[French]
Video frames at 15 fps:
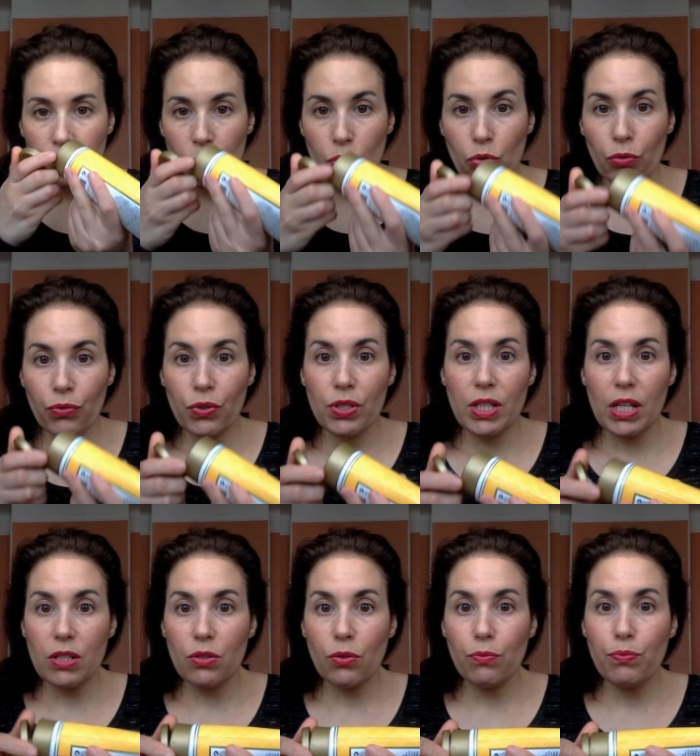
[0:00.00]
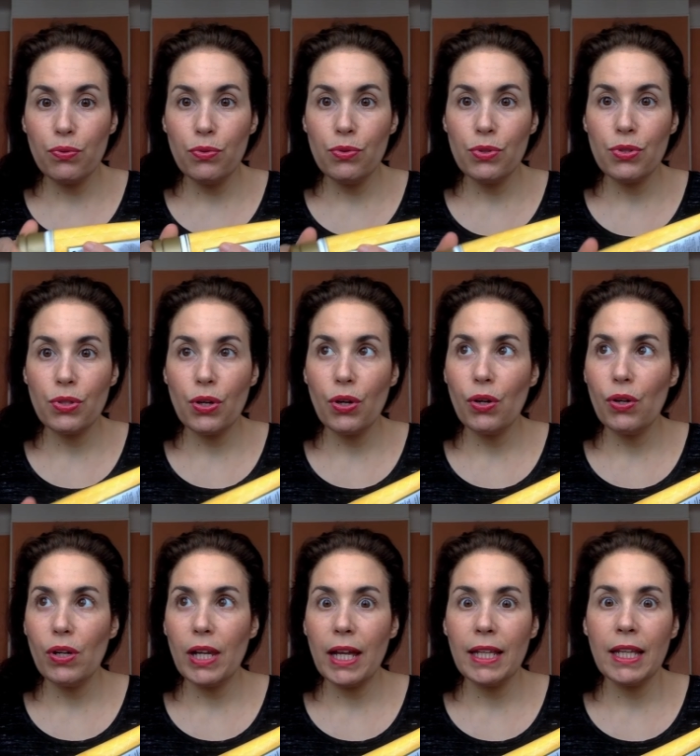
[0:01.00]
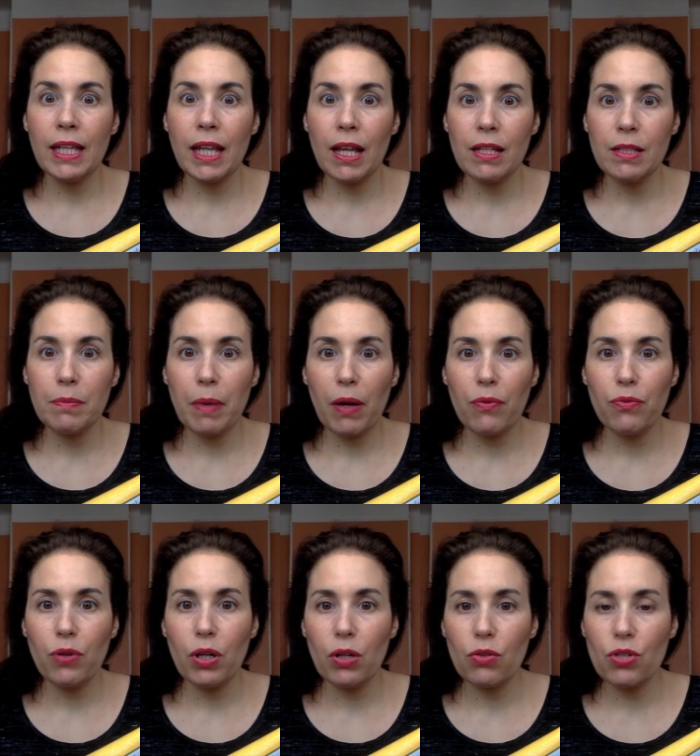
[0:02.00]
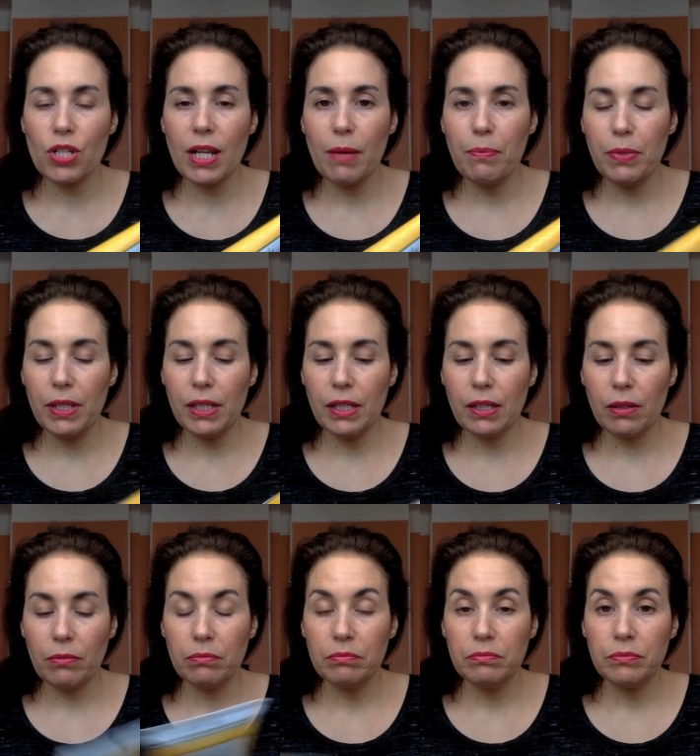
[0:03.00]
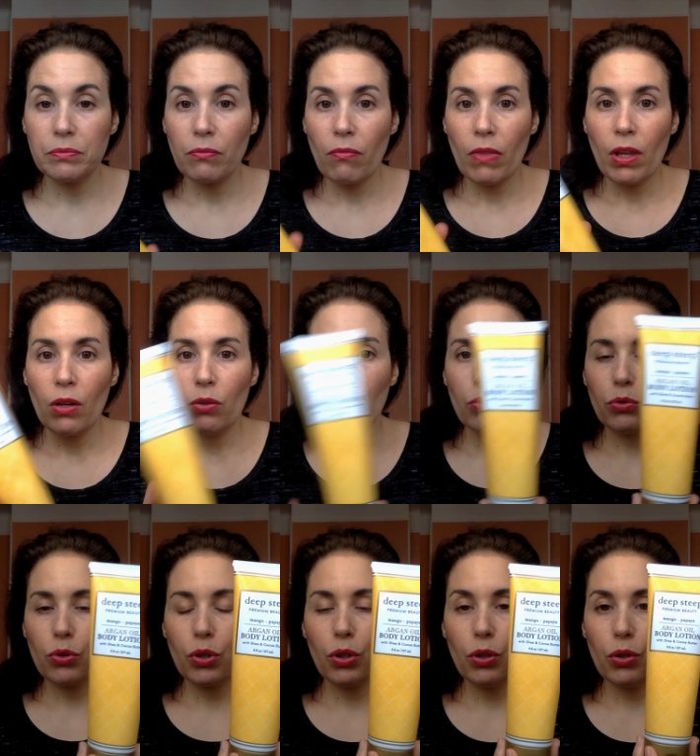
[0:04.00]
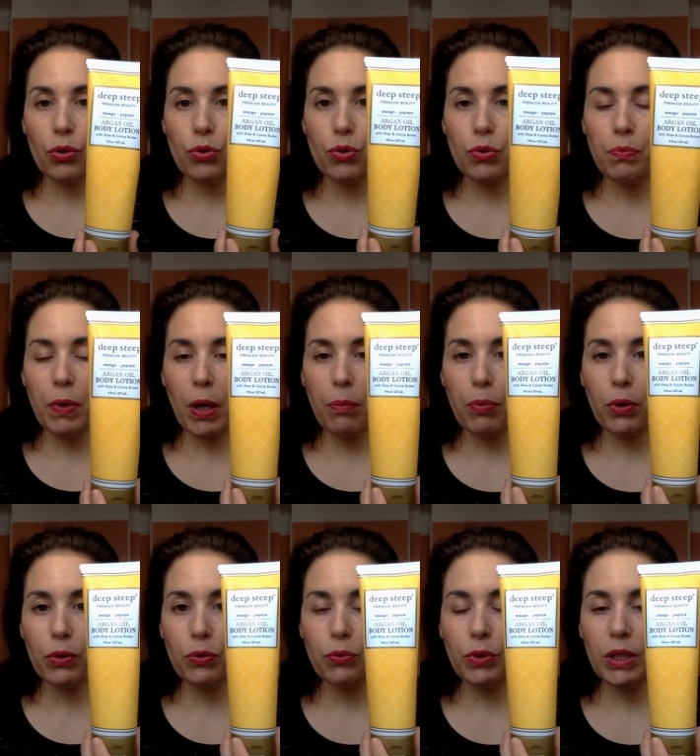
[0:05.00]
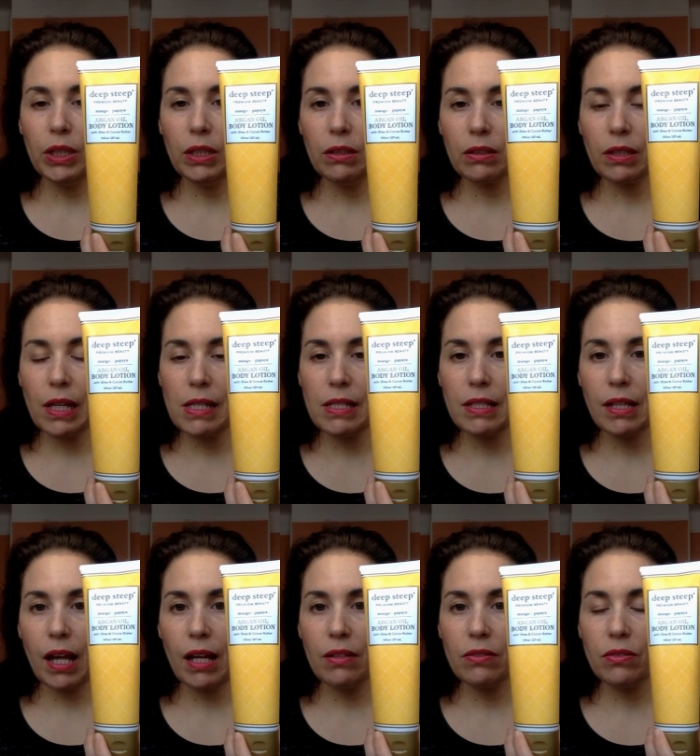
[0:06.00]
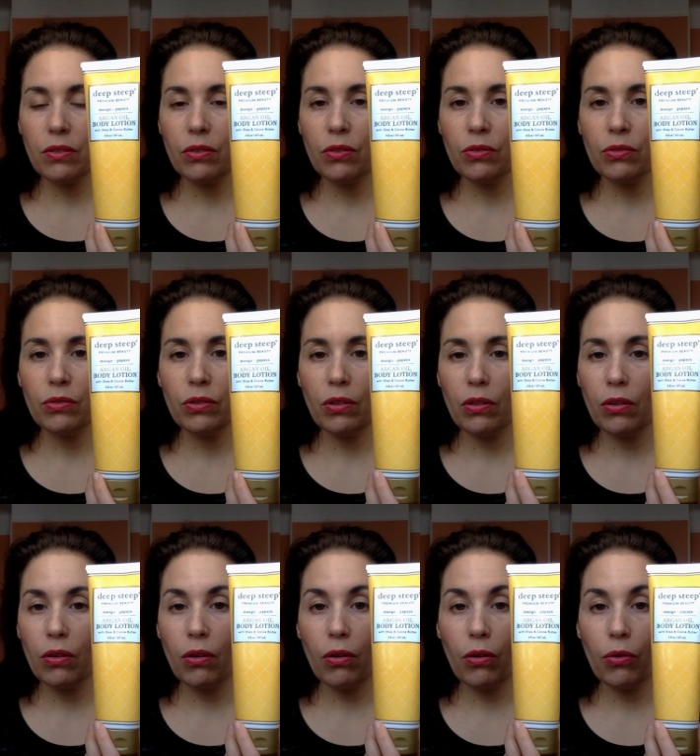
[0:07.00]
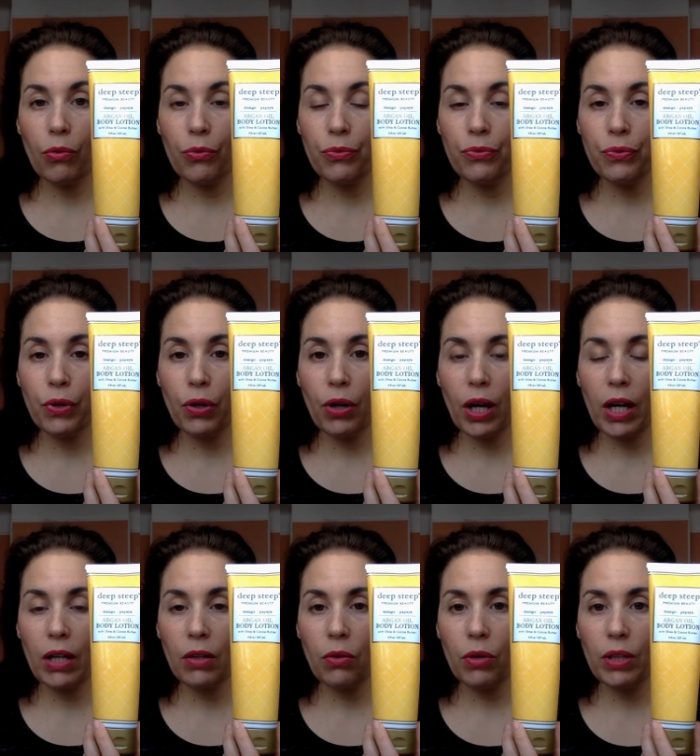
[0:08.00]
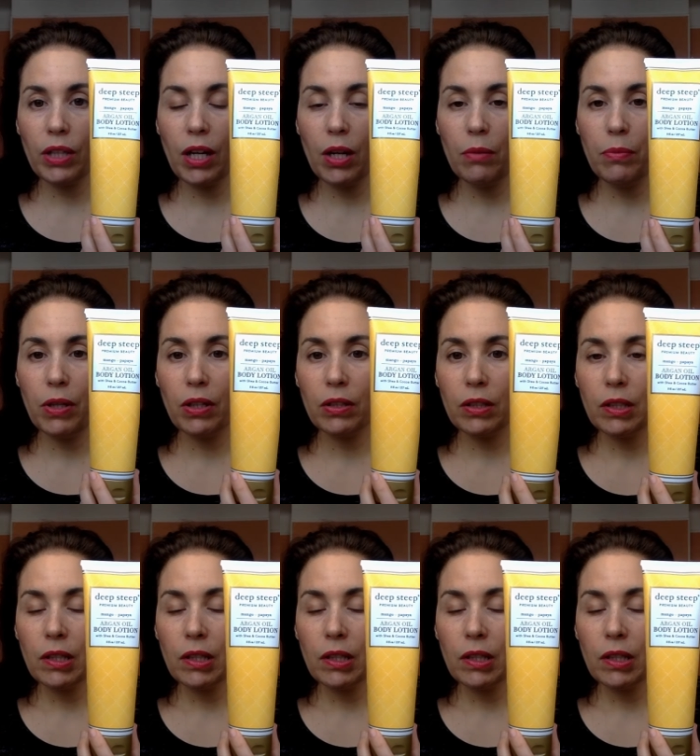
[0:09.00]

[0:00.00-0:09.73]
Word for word: je trouve que ça sent plus euh, l'ananas parfois quand je l'applique. Donc euh, super produit, très hydratante, euh, confort incroyable,